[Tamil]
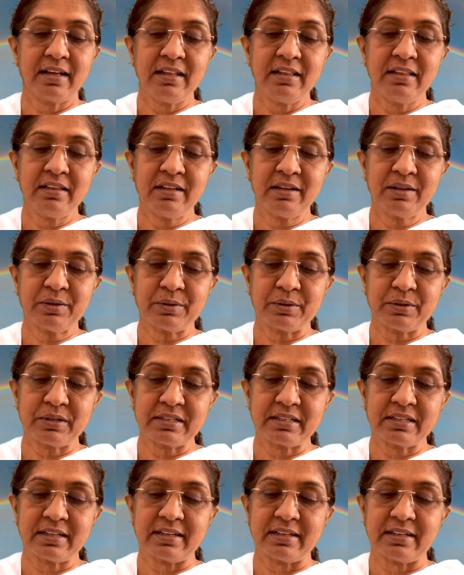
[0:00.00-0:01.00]
இந்த
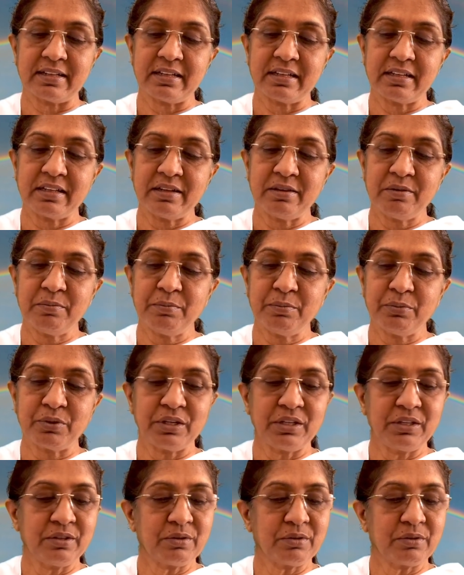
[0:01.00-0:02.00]
குழந்தை எதையும்
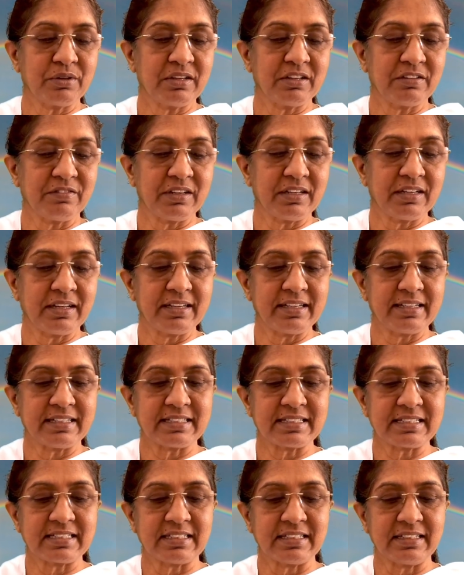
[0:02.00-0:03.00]
புரிந்து கொள்ளவில்லை
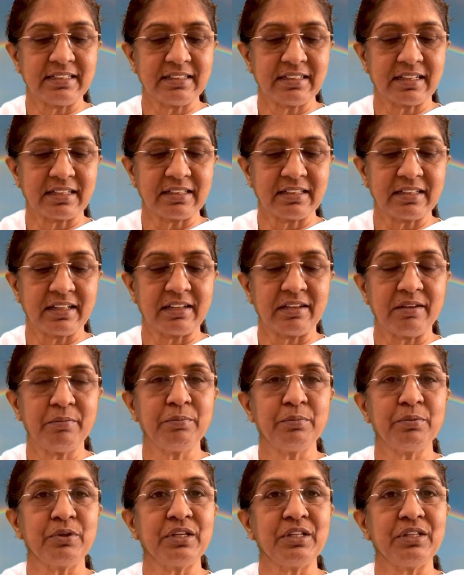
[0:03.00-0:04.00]
என்று தந்தை
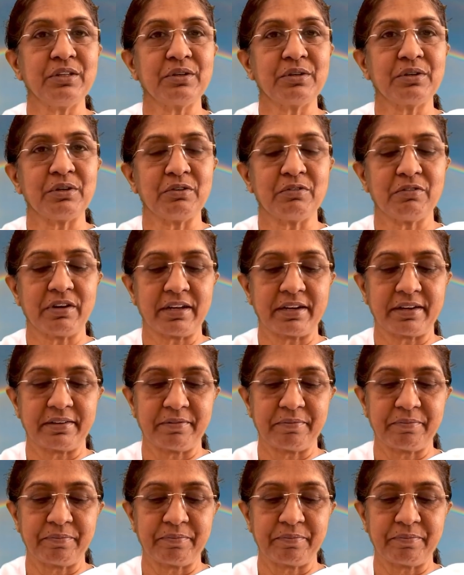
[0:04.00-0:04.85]
புரிந்து கொள்வார்